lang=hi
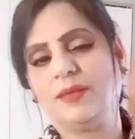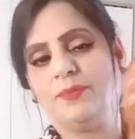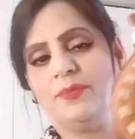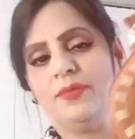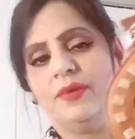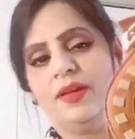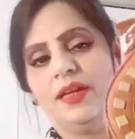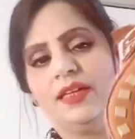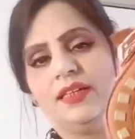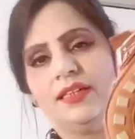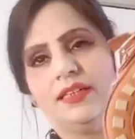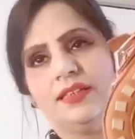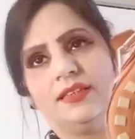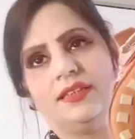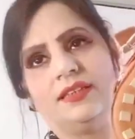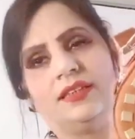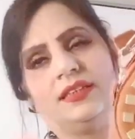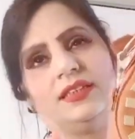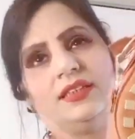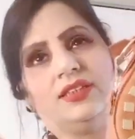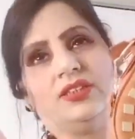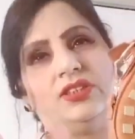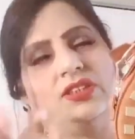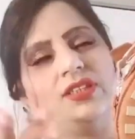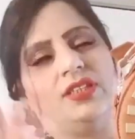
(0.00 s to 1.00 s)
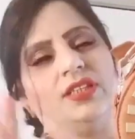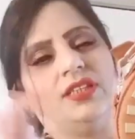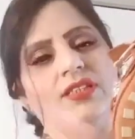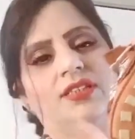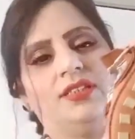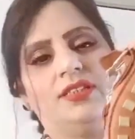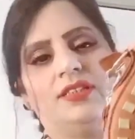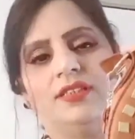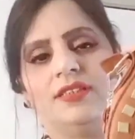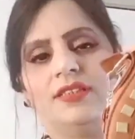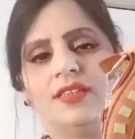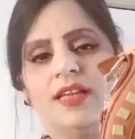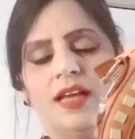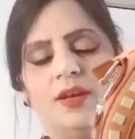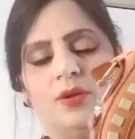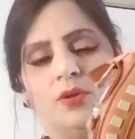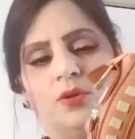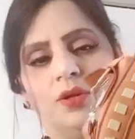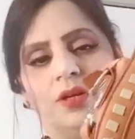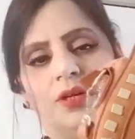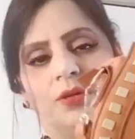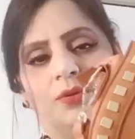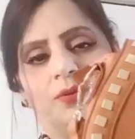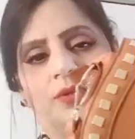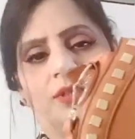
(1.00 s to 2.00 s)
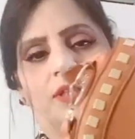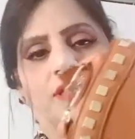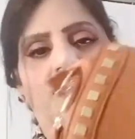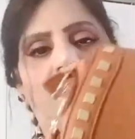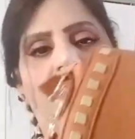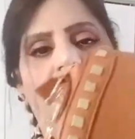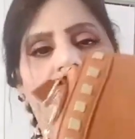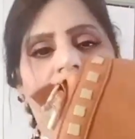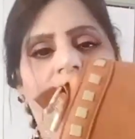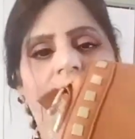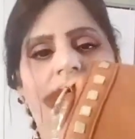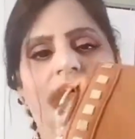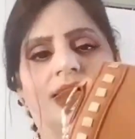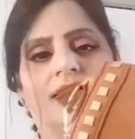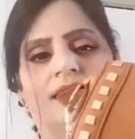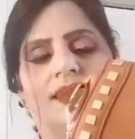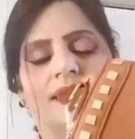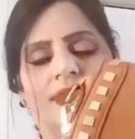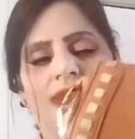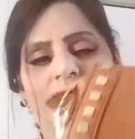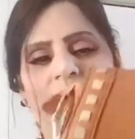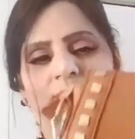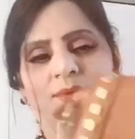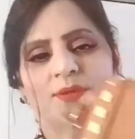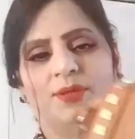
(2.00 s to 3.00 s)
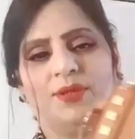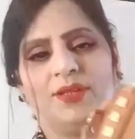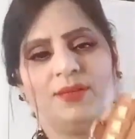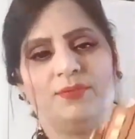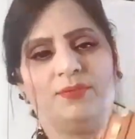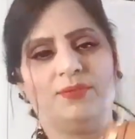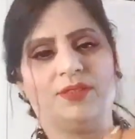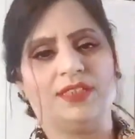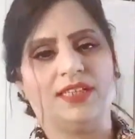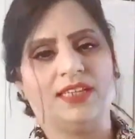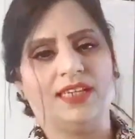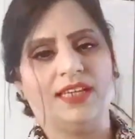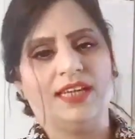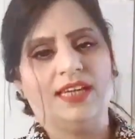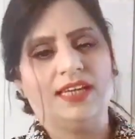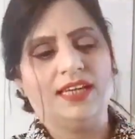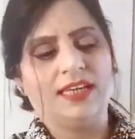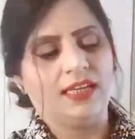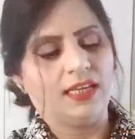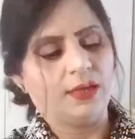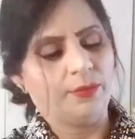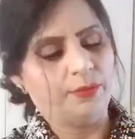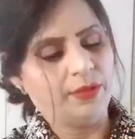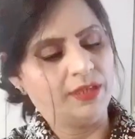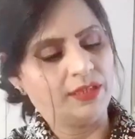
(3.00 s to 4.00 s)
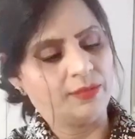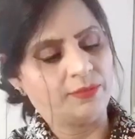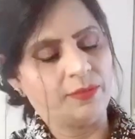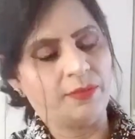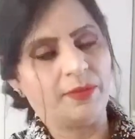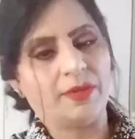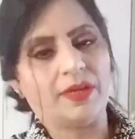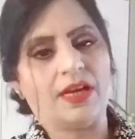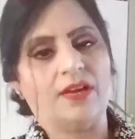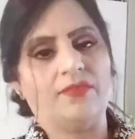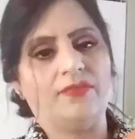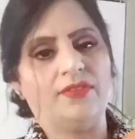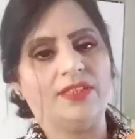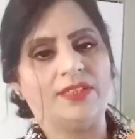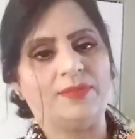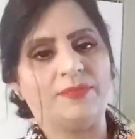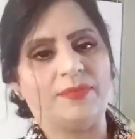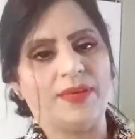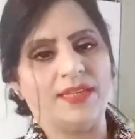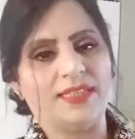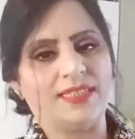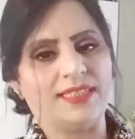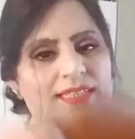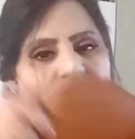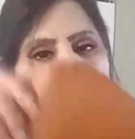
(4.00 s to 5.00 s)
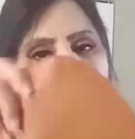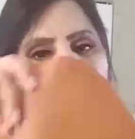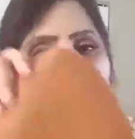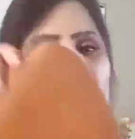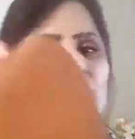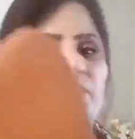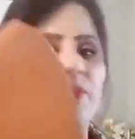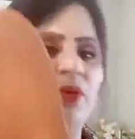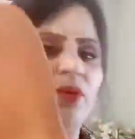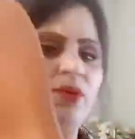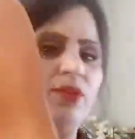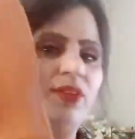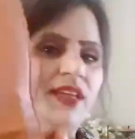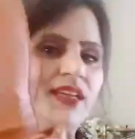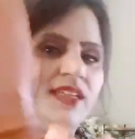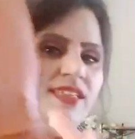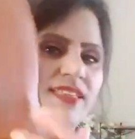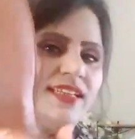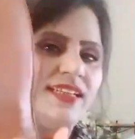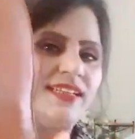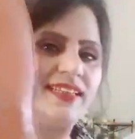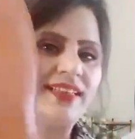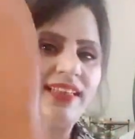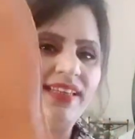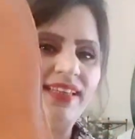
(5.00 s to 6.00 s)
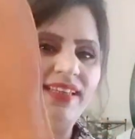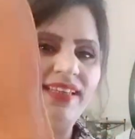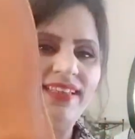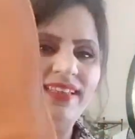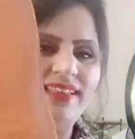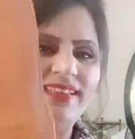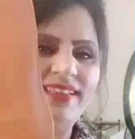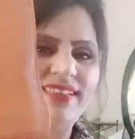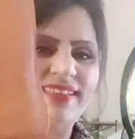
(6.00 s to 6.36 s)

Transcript: मैं तीन साल हो गए होंगे तीन साल के करीब तो ये मुझे ये भी इसमें भी काफ़ी स्पेस है ये आप लोग देख सकते हैं